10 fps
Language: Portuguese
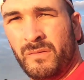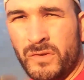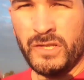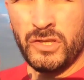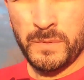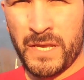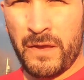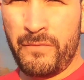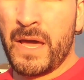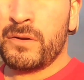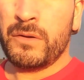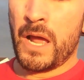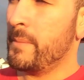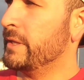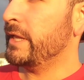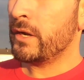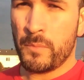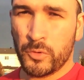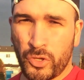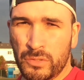Vocês observaram a maneira
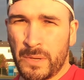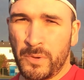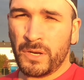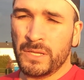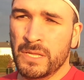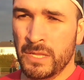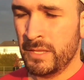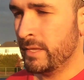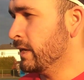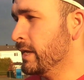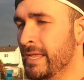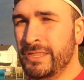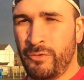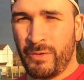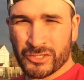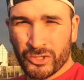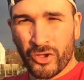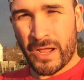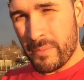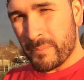como eu toco na bola? Não é só
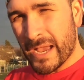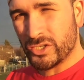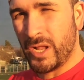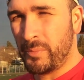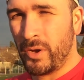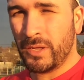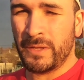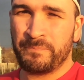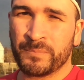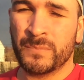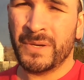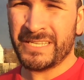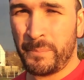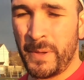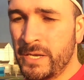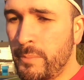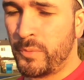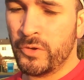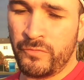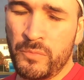tocar embaixo da bola, mas é a perna de
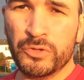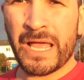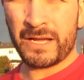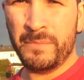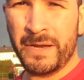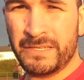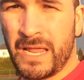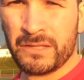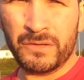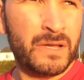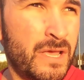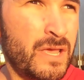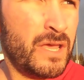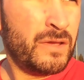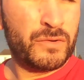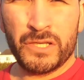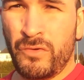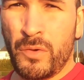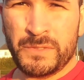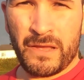apoio. Eu vou mudar a câmera de lado e vocês
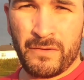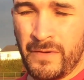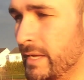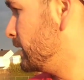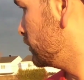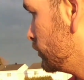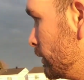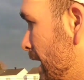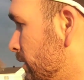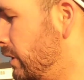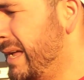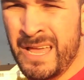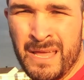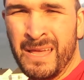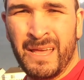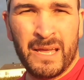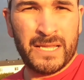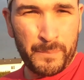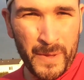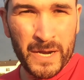vão observar do lado
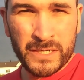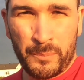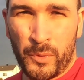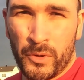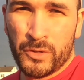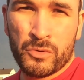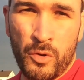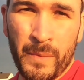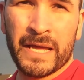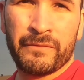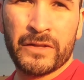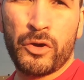da perna de apoio como é que ela vai